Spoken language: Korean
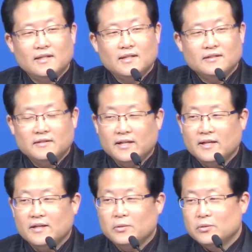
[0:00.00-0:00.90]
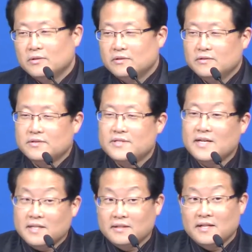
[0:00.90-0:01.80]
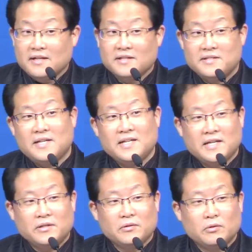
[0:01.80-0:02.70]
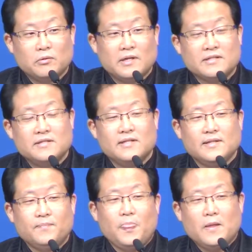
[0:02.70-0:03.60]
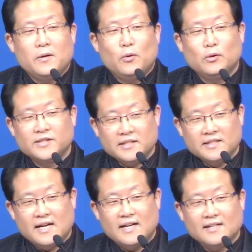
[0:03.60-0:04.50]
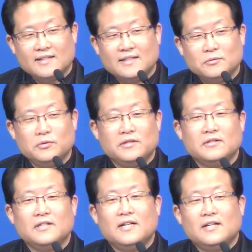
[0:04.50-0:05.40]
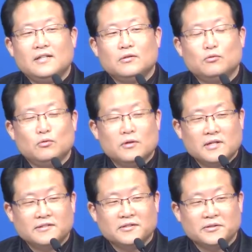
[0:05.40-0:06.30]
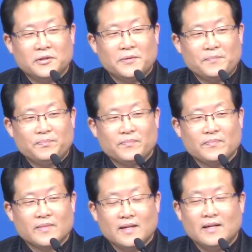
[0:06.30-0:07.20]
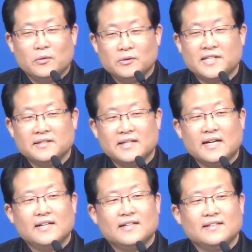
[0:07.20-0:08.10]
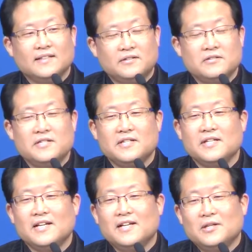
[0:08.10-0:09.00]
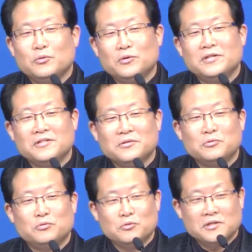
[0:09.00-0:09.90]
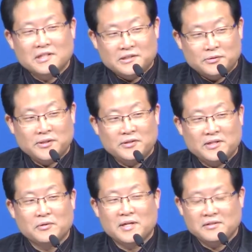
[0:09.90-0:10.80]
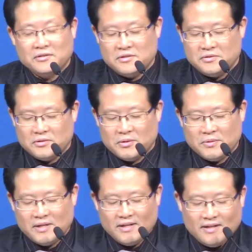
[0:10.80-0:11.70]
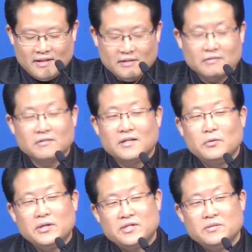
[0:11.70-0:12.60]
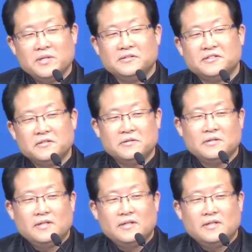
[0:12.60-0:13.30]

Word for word: 그때 오늘 찬양대가 찬양했던 것과 같이 호산나 우리를 구원하소서 예, 호산나 예, 뜻이 우리를 구원하소서라고 하는 뜻이죠. 예, 그렇게 외치면서